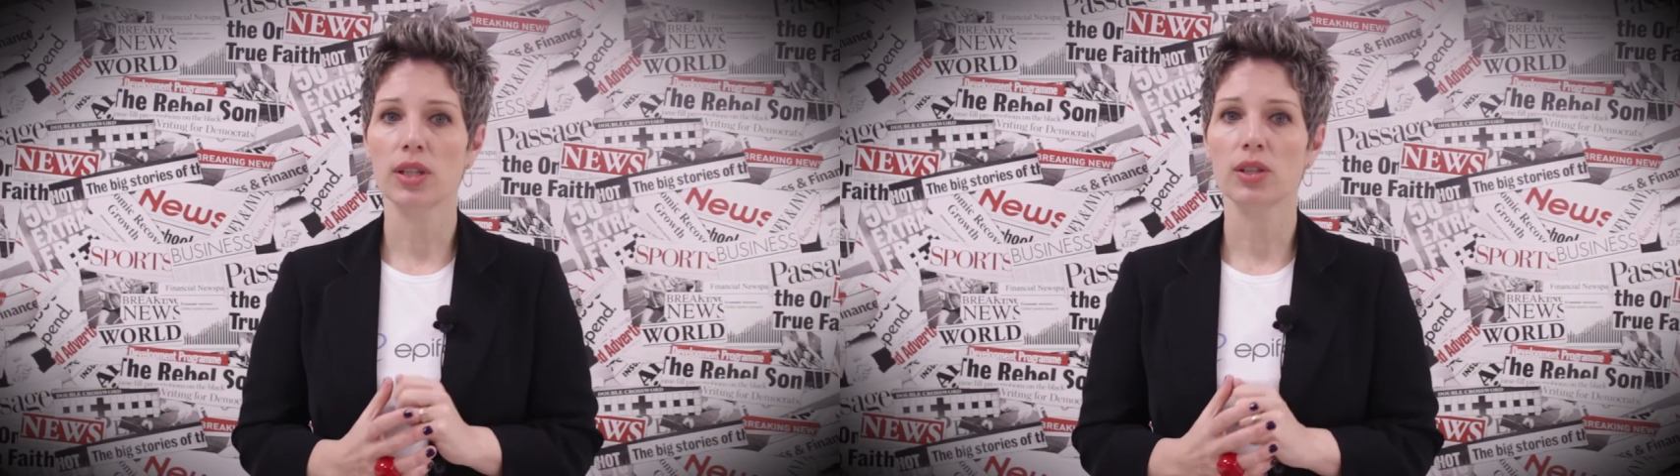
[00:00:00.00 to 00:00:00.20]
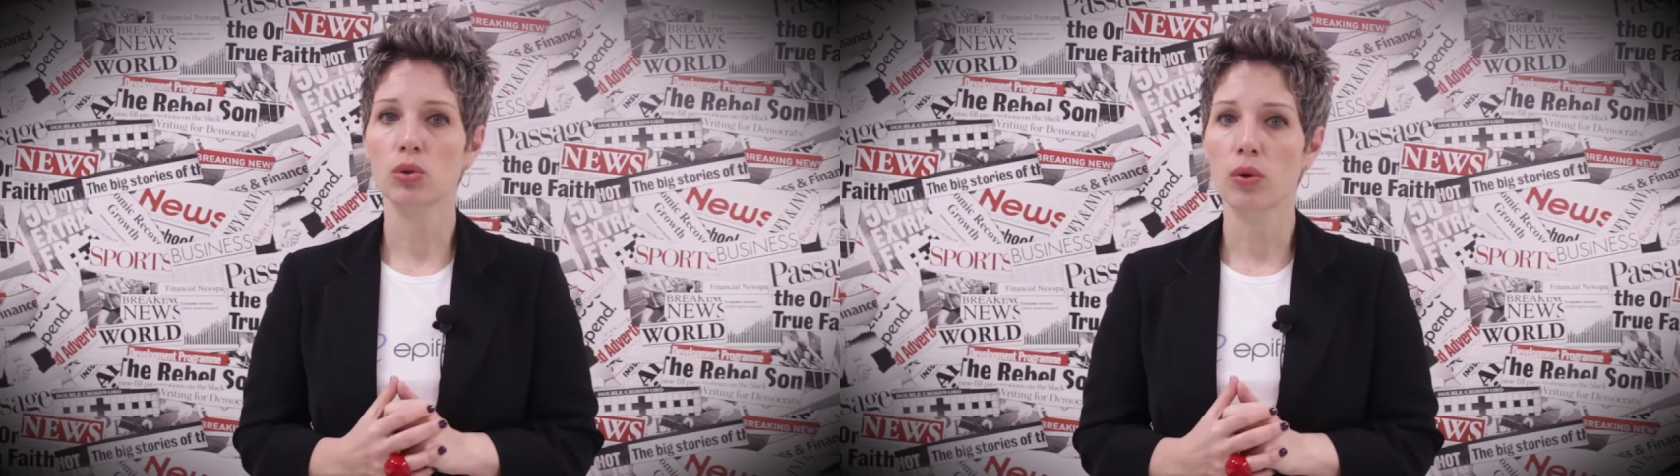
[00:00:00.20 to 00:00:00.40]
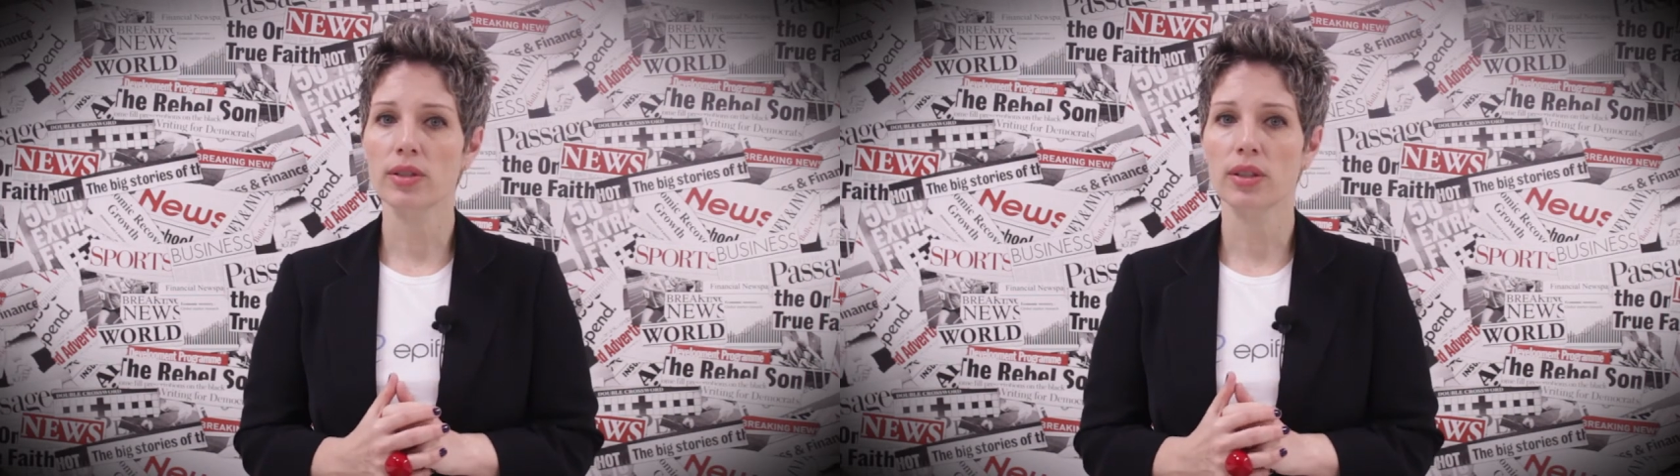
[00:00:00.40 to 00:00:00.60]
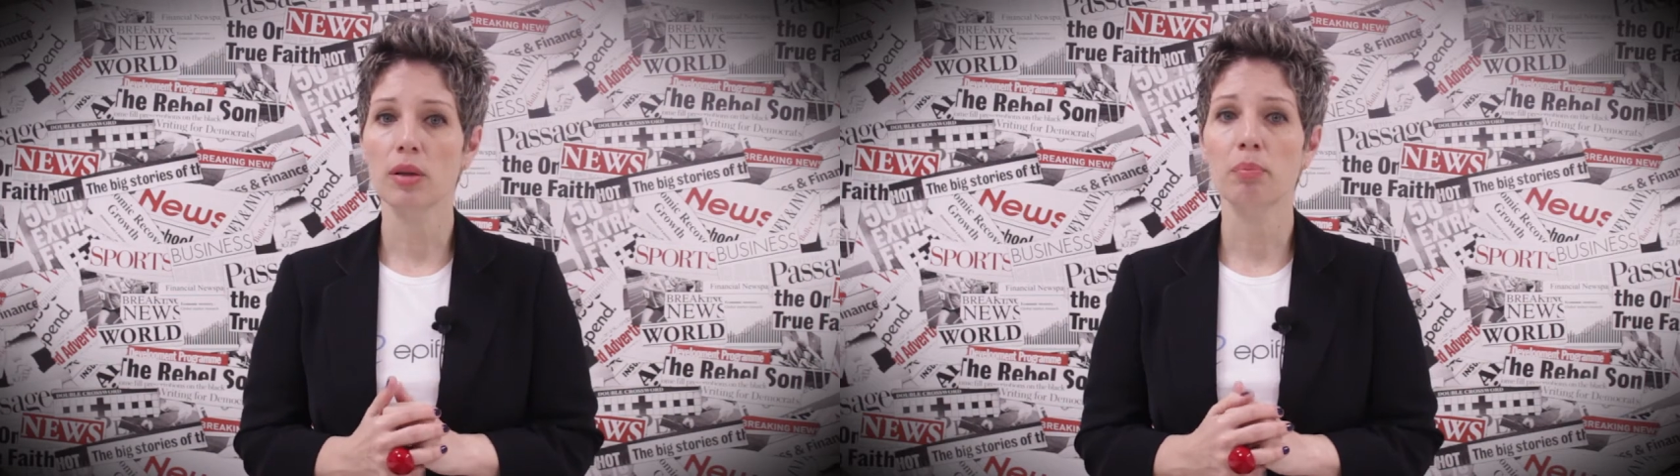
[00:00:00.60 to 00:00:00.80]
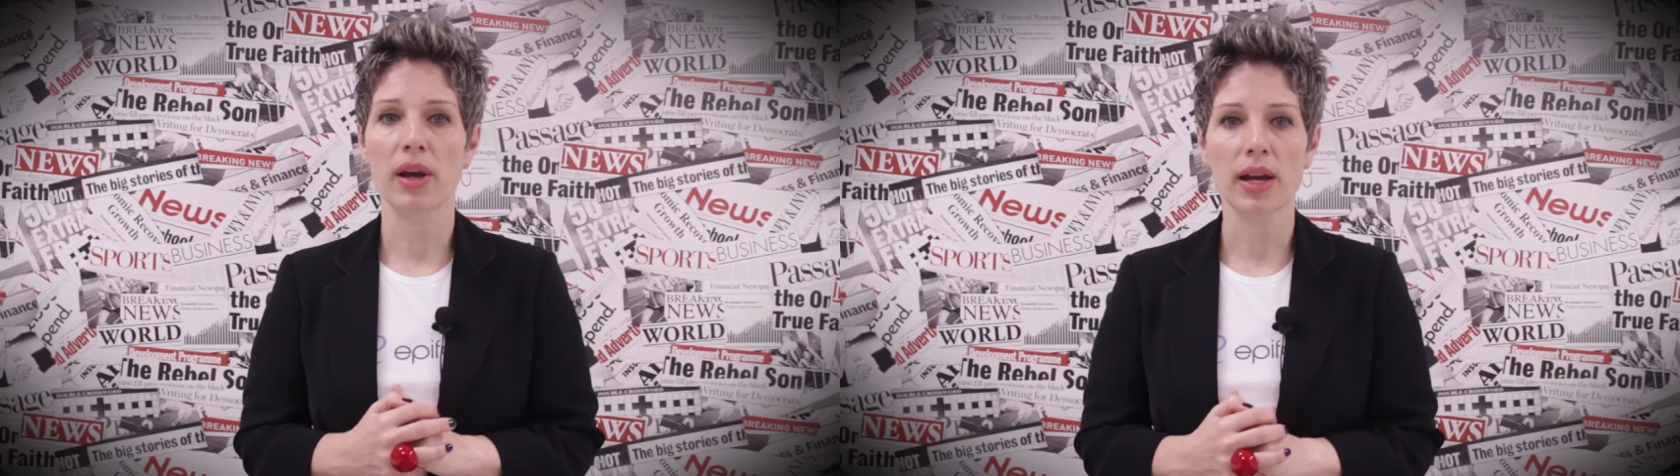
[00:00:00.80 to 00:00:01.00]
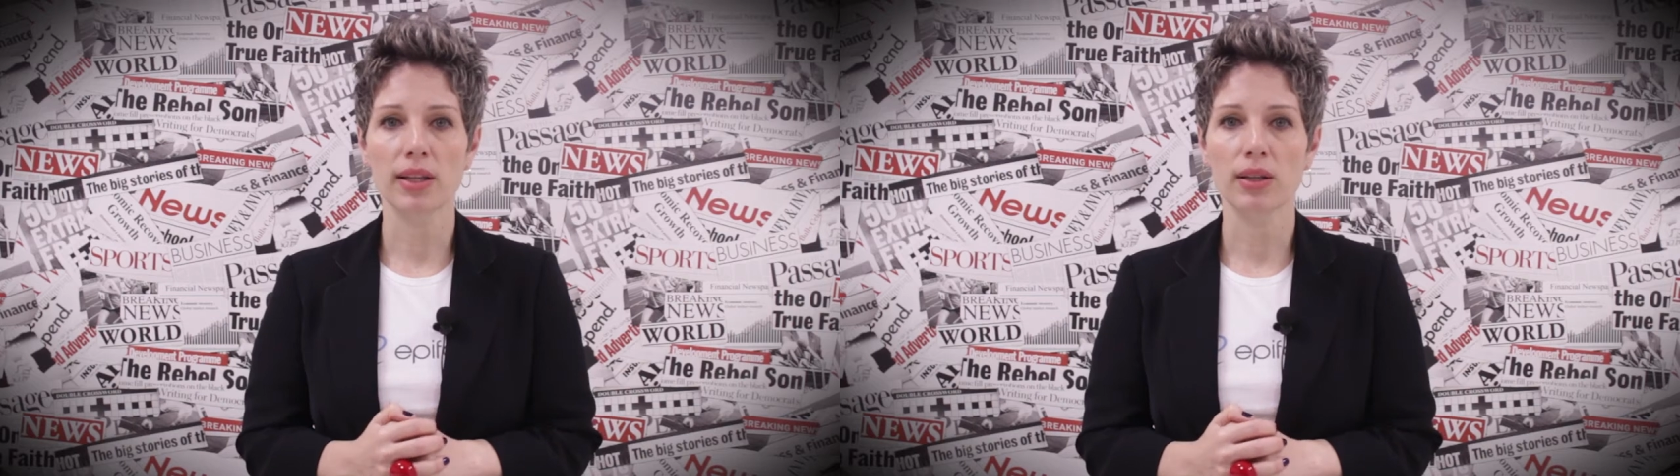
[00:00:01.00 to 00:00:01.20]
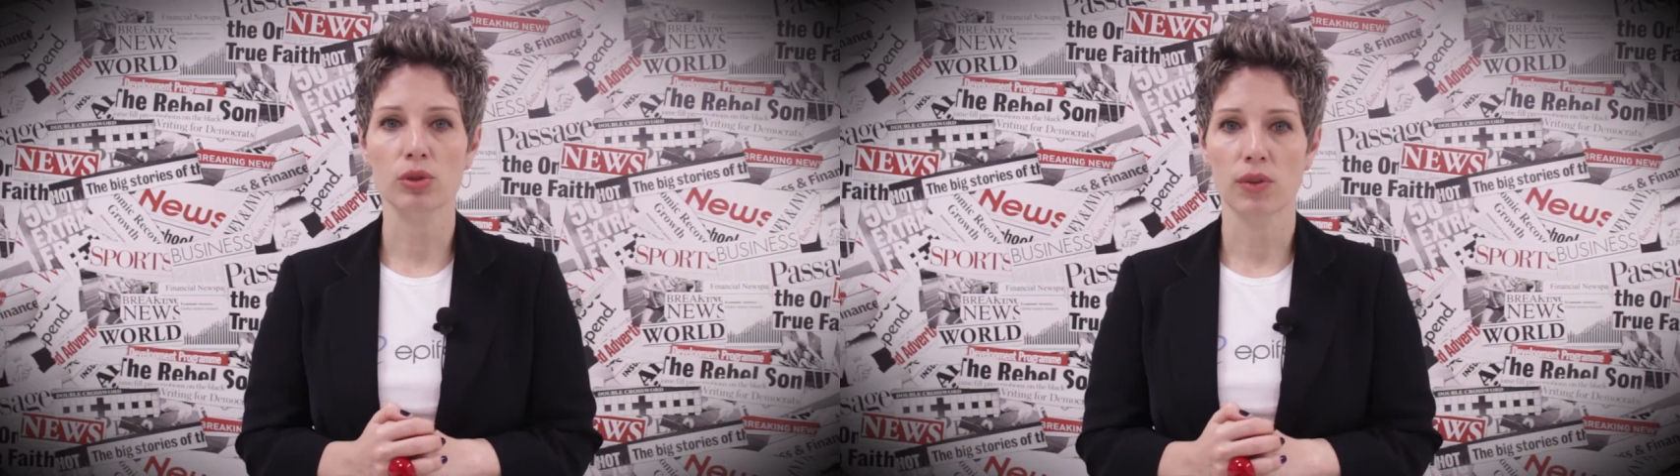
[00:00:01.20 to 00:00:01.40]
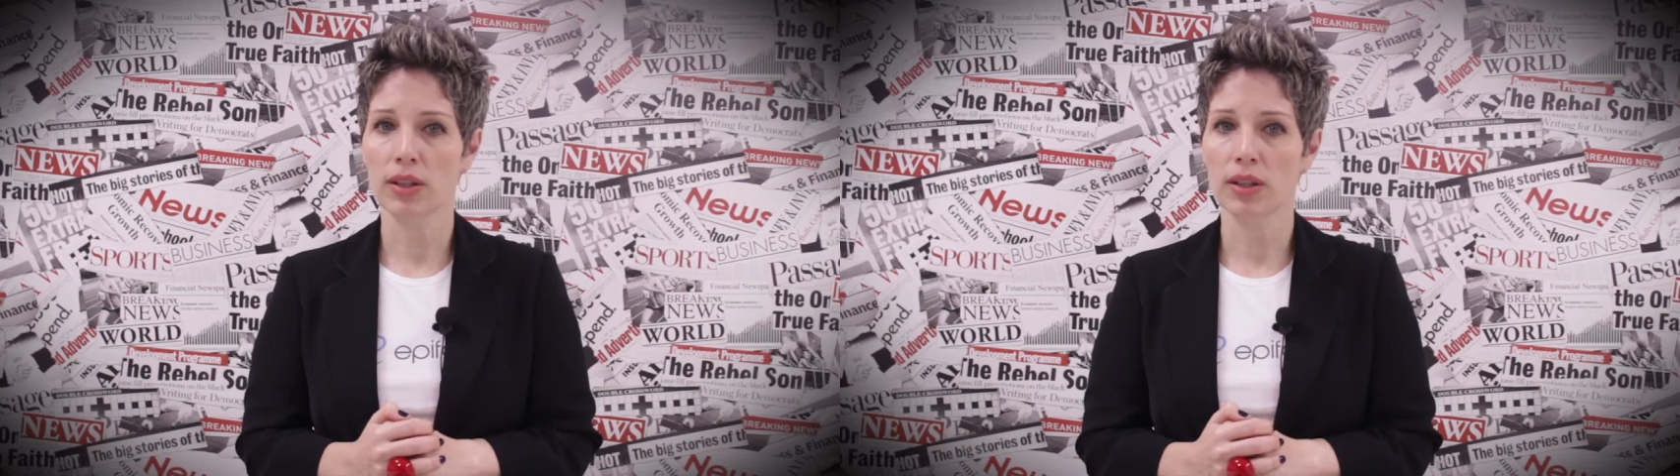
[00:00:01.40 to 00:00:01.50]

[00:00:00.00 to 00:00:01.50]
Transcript: questões que impedem os